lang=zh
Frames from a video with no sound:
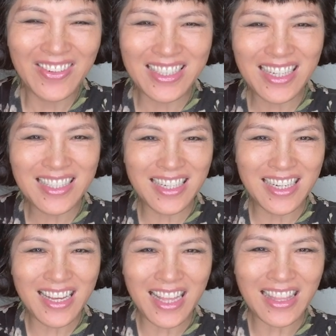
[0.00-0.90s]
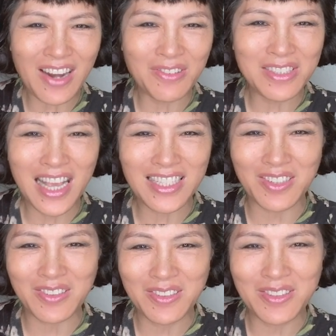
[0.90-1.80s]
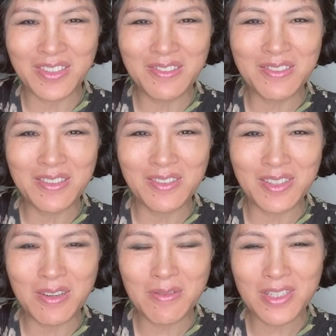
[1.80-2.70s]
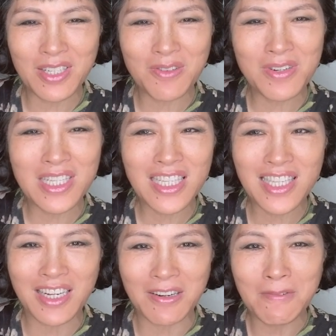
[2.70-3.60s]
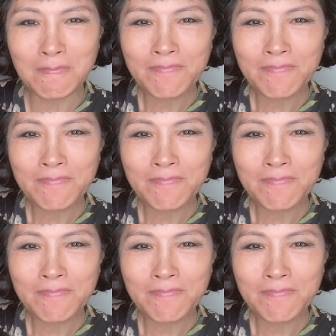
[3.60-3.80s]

我这这离开大陆太久了，我都我都这都是新词儿。